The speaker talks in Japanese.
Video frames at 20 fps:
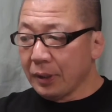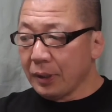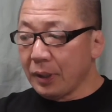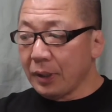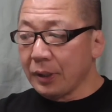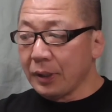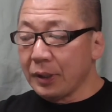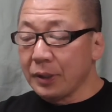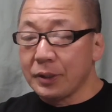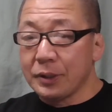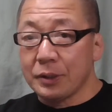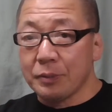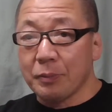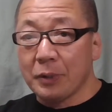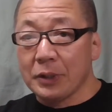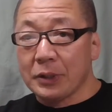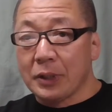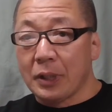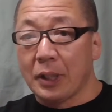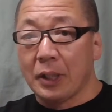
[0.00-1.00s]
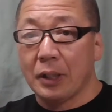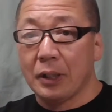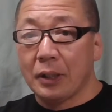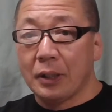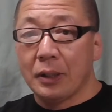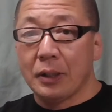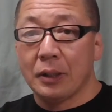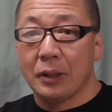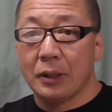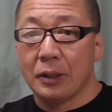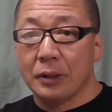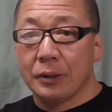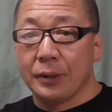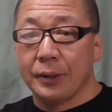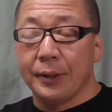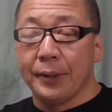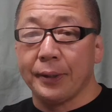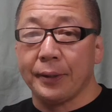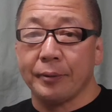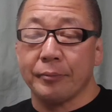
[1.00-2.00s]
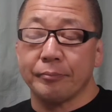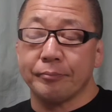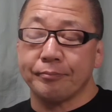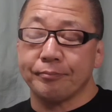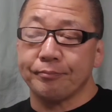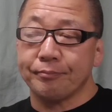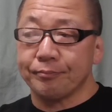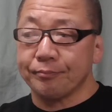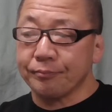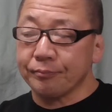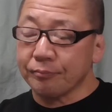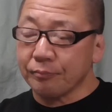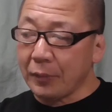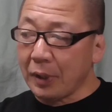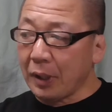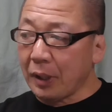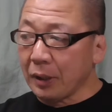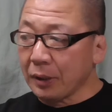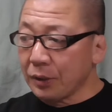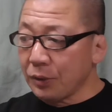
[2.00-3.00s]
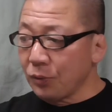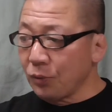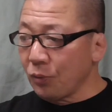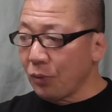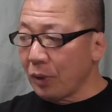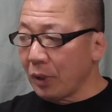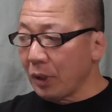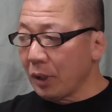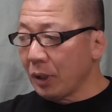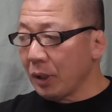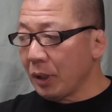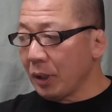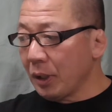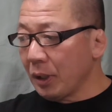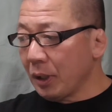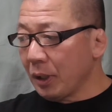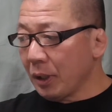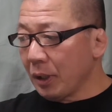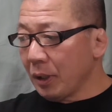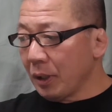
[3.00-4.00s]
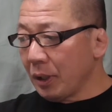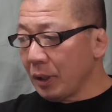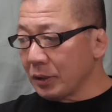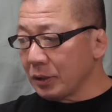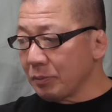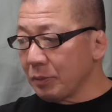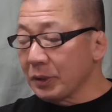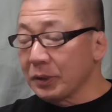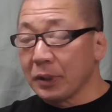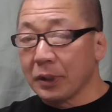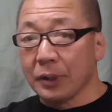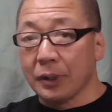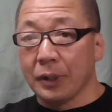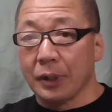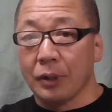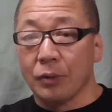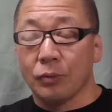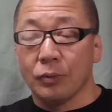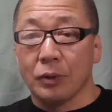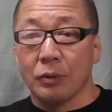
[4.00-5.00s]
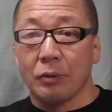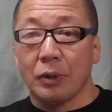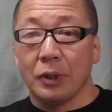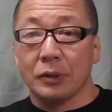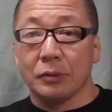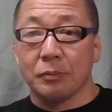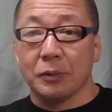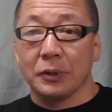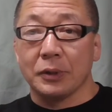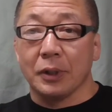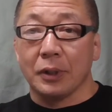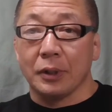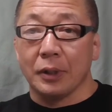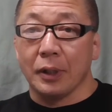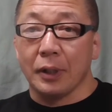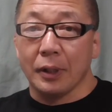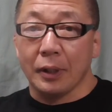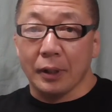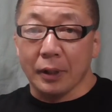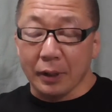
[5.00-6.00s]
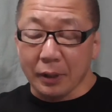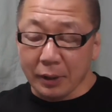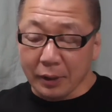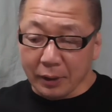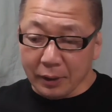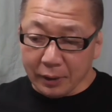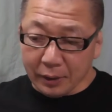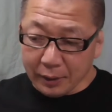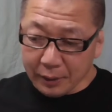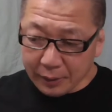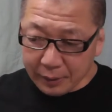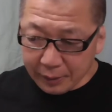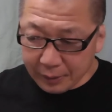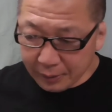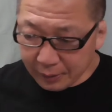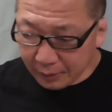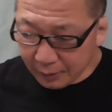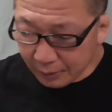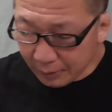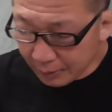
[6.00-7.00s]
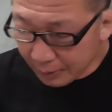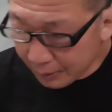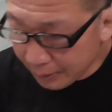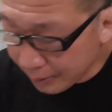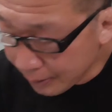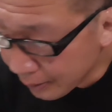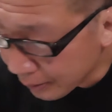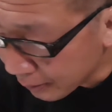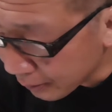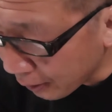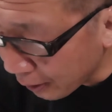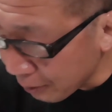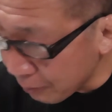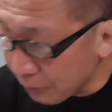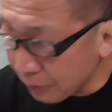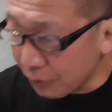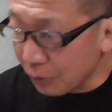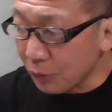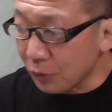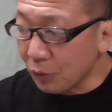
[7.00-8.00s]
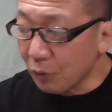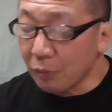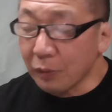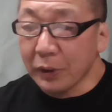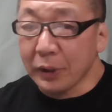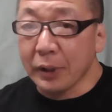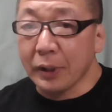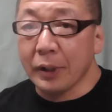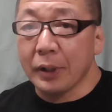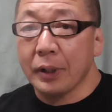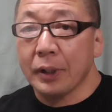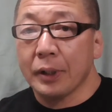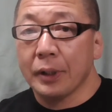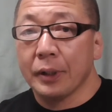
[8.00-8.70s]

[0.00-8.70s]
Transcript: 感激しましたでまあ昨日は東さんでホテル東さんで、えー、ローソ遅まで